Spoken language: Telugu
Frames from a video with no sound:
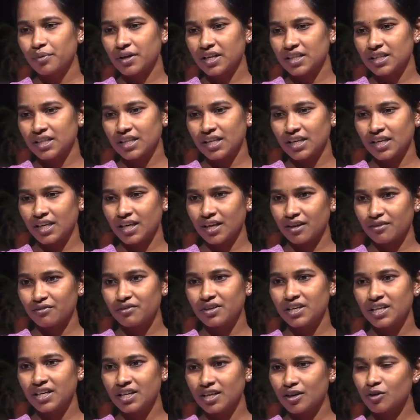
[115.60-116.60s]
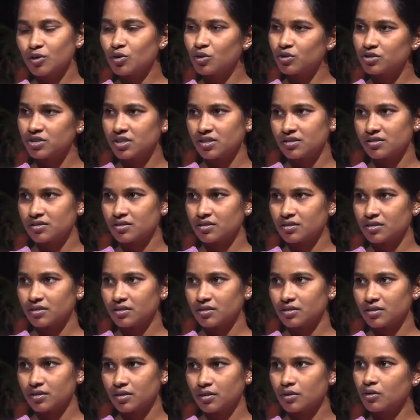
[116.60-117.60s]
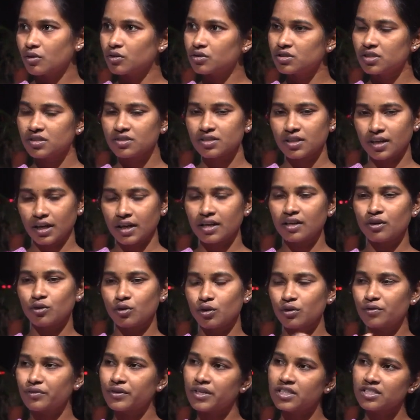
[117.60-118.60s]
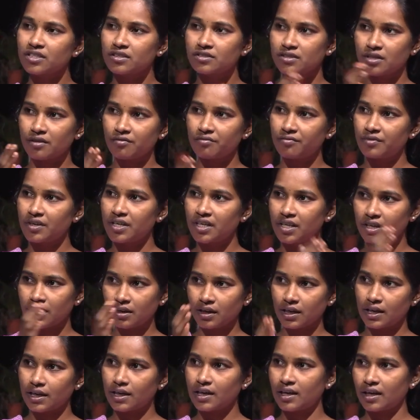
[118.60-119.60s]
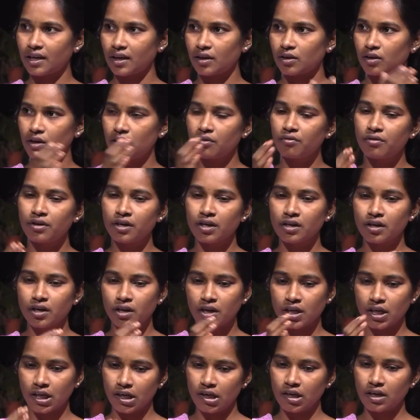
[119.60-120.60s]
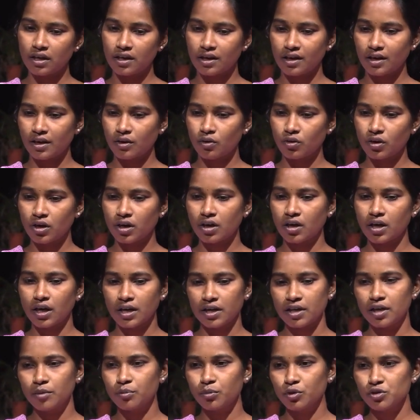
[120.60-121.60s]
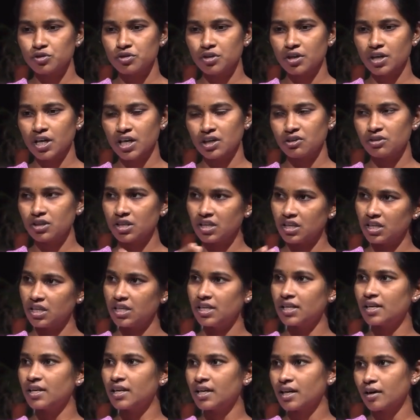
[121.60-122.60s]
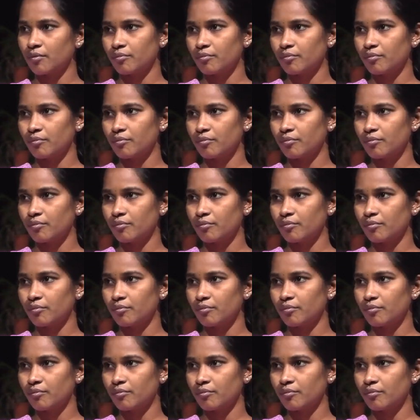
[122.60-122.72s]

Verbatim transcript: ప్రతి ఎవ్రీ ఇయర్ కోచింగ్స్ కోచింగ్స్ అంటే నోటిఫికేషన్స్ ఎవ్రీ ఇయర్ ఇక్కడే ఎవ్రీ ఇయర్ ఈ ఇయర్లో ఒక హండ్రెడ్ పోస్టులు కావాలంటే ఈ ఇయరే